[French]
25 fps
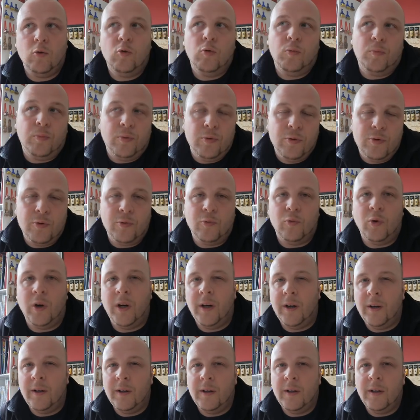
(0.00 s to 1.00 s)
ou plus ou
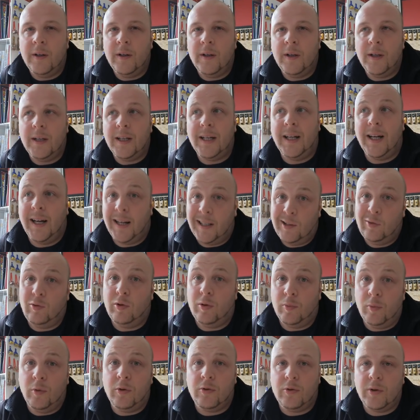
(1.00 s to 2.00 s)
moins,
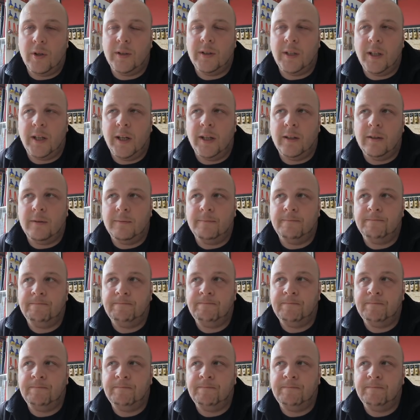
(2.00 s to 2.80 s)
gratuitement sur Internet.